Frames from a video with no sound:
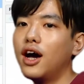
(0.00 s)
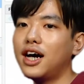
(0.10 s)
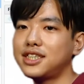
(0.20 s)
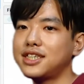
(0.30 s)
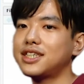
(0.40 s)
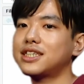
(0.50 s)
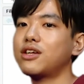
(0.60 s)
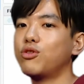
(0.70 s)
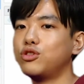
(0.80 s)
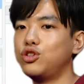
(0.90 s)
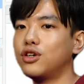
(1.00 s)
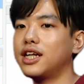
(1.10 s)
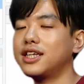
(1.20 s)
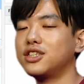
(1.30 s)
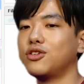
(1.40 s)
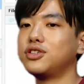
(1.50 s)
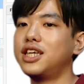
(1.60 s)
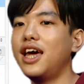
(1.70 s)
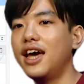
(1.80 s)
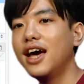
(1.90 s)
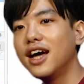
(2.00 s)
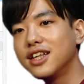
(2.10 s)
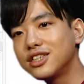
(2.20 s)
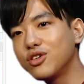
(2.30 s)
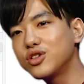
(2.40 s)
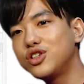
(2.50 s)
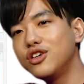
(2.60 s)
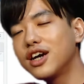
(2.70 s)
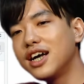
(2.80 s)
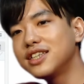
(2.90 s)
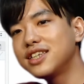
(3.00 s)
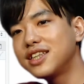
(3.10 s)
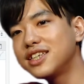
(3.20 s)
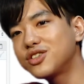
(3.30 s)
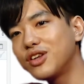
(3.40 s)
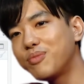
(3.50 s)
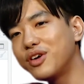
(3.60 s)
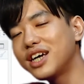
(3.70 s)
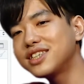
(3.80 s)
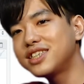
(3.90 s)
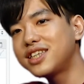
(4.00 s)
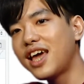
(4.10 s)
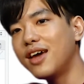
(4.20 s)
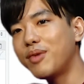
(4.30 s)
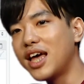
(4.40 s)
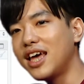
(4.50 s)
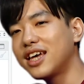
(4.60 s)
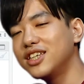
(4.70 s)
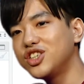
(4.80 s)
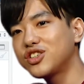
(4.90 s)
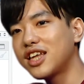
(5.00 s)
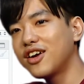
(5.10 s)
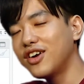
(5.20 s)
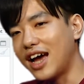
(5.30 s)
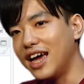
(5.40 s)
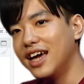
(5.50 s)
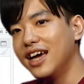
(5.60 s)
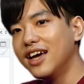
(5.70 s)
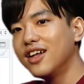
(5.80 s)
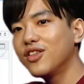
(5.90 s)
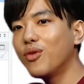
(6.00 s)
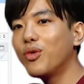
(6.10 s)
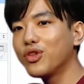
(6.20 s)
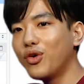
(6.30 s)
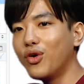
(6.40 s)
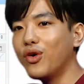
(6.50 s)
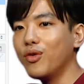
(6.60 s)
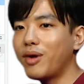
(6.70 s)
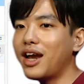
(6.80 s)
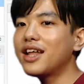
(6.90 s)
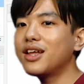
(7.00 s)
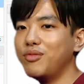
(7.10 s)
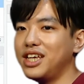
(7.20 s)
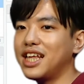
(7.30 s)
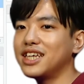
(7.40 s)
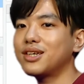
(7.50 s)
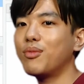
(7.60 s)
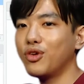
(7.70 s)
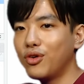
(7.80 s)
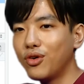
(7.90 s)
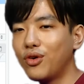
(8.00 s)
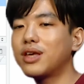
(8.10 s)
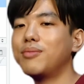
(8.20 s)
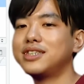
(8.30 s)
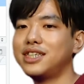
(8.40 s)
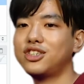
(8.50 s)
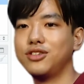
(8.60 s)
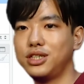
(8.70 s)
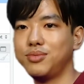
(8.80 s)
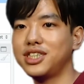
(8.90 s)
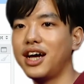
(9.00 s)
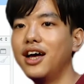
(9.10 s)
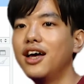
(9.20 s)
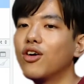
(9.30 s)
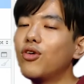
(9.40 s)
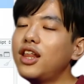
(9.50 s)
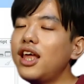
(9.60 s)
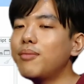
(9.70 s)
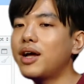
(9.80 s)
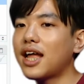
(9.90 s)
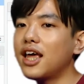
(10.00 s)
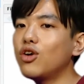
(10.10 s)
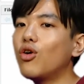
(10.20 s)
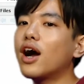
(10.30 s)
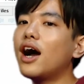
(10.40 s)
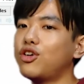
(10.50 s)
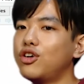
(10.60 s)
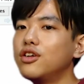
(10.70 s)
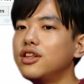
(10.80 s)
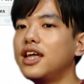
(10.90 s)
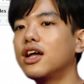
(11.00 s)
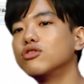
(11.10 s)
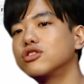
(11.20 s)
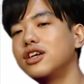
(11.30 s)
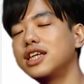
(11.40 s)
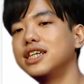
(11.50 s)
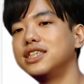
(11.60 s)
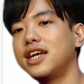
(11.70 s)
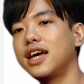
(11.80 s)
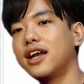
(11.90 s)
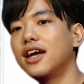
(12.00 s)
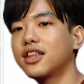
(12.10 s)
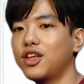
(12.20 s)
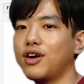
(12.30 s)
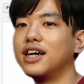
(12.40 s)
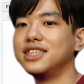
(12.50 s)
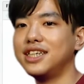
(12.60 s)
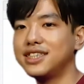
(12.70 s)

発生させたのを中間テストとして、で、その中間テストにプラスして、まあ、平均じゅってんぐらいのものを、まあ、ランダムに足したものを期末テストにしました。これで、まあ、対応があるデータを作れたんじゃないかなっていう感じで